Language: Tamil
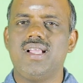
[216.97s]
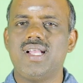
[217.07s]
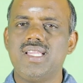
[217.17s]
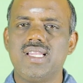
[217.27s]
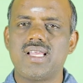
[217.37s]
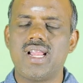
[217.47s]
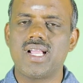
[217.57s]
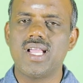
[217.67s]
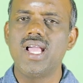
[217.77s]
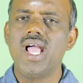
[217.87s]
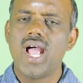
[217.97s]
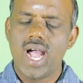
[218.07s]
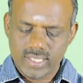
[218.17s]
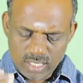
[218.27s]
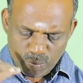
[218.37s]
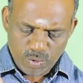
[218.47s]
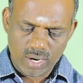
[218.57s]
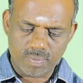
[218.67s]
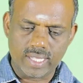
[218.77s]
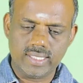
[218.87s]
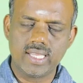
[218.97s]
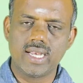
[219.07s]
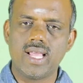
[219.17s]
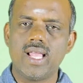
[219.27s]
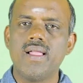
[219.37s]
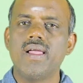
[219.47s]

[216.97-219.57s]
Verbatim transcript: கட்டியிருக்கிறாங்க அதே போல் பார்த்திங்கன்னா